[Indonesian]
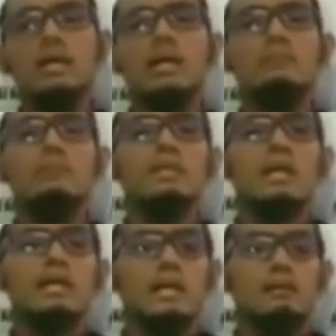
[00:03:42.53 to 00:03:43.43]
adalah
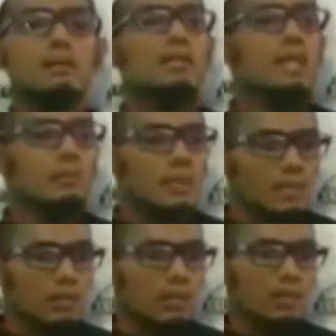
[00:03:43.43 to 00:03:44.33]
menjalankan perintah
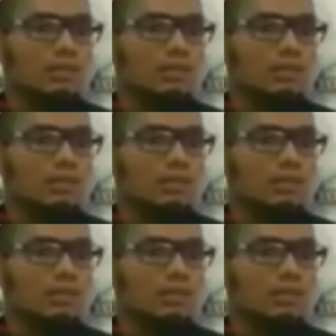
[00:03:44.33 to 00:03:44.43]
beliau